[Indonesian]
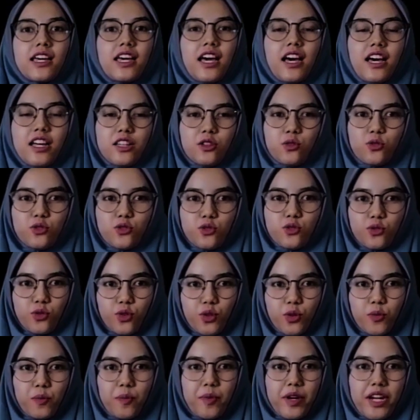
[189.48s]
Yang
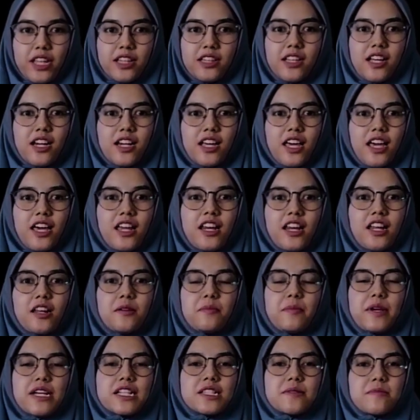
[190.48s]
ketujuh, printer
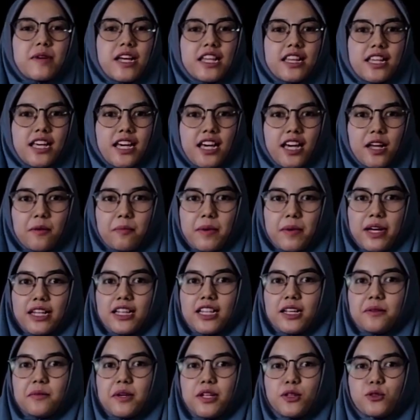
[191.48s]
Canon PIXMA
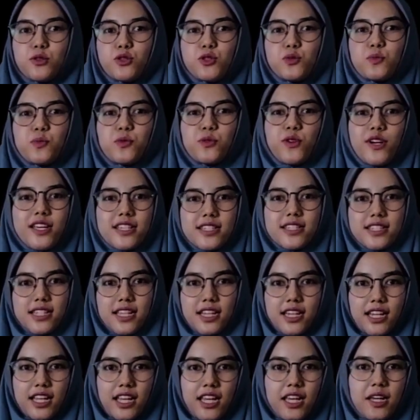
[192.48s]
TR4570S
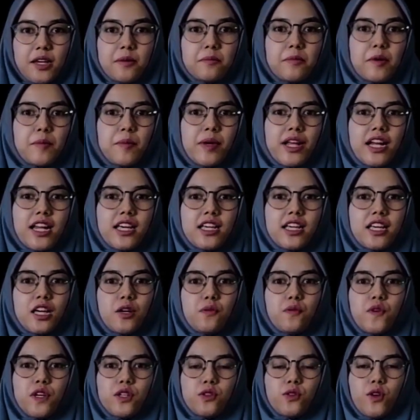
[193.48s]
ini
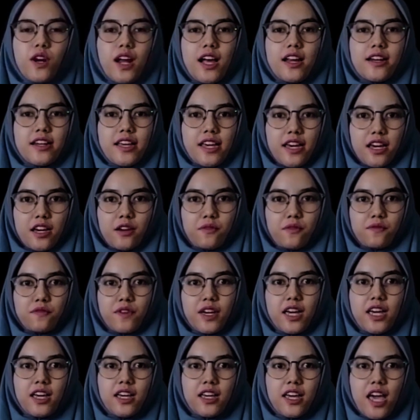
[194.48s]
memiliki fitur ADF,
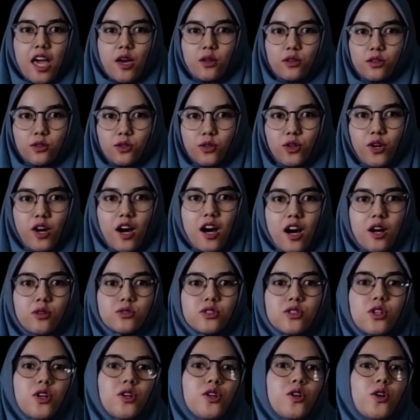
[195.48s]
yaitu
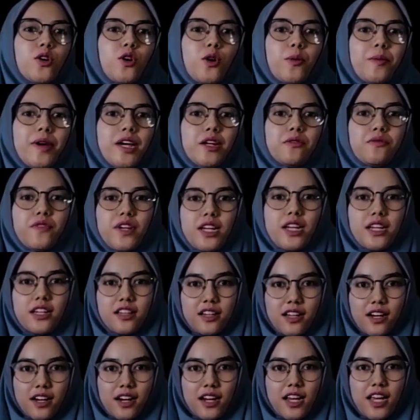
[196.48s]
Auto Document
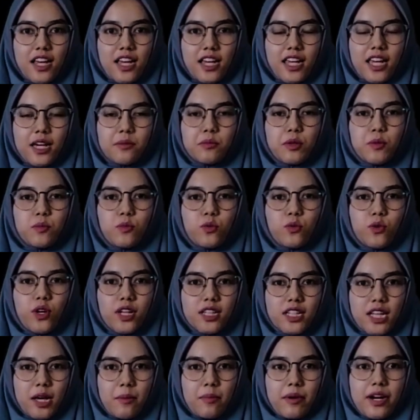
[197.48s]
Feeder, yang
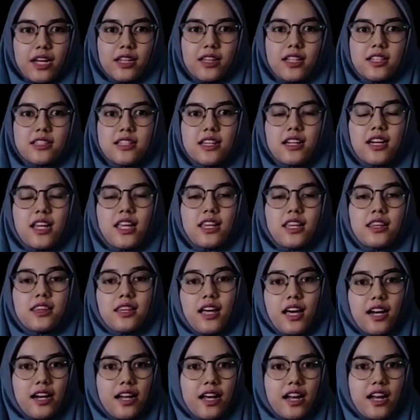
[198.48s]
membuat kepraktisan
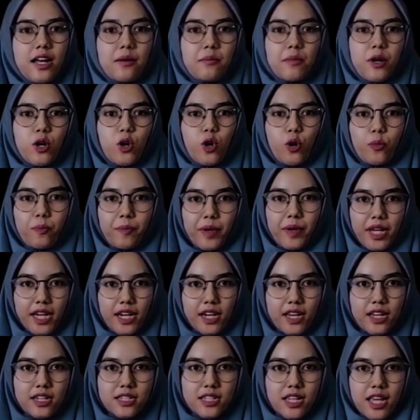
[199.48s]
kita dalam
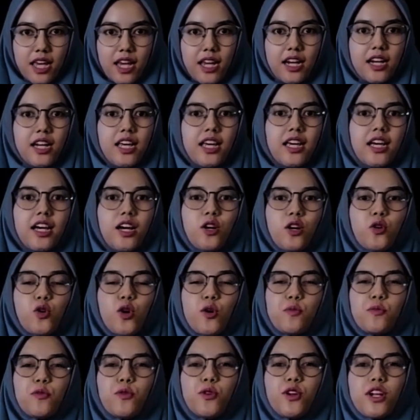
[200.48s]
mengcopy dan scan hingga
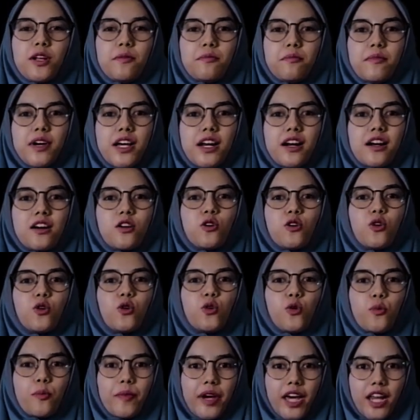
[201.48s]
20 lembar
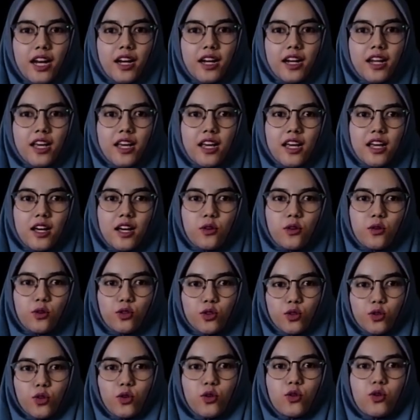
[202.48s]
dokumen
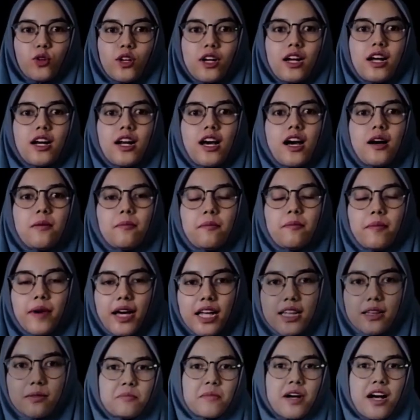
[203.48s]
untuk ukuran
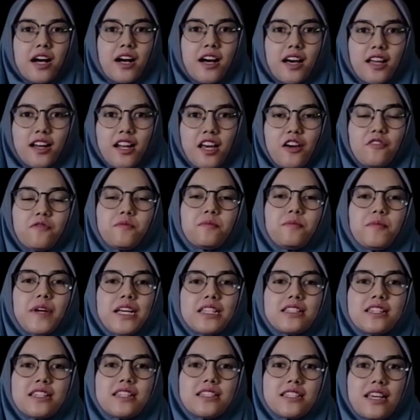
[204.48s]
A4 bahkan f
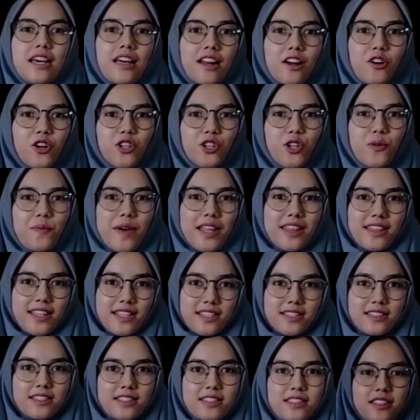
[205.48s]
4 secara
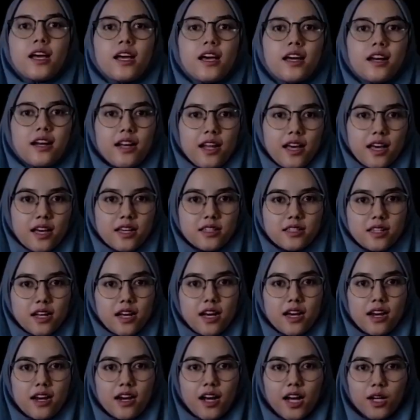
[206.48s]
otomatis. Nah,
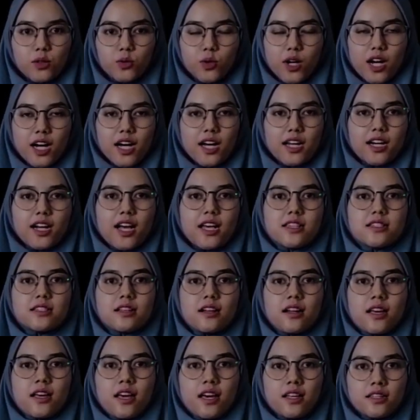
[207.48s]
sekarang aku akan
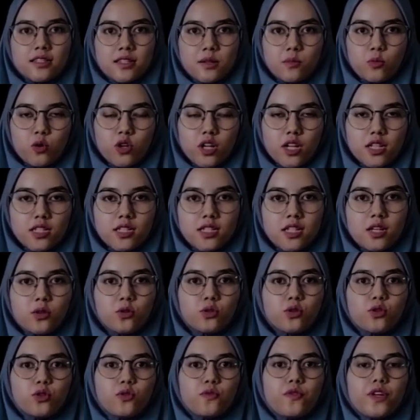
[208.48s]
kasih lihat simulasi
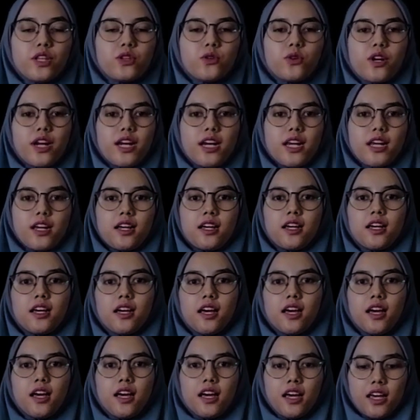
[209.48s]
untuk fitur ini.
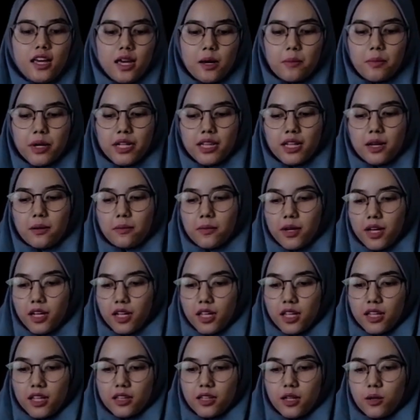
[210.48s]
Yang
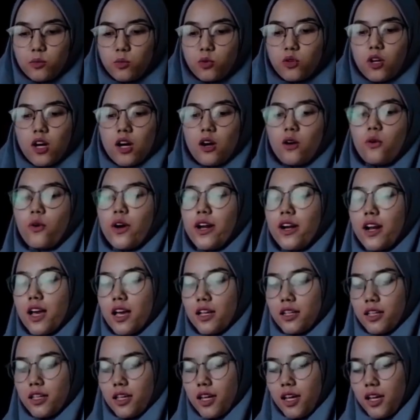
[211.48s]
pertama, kita buka
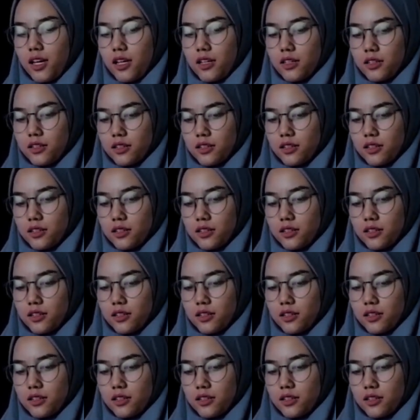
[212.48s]
wadahnya.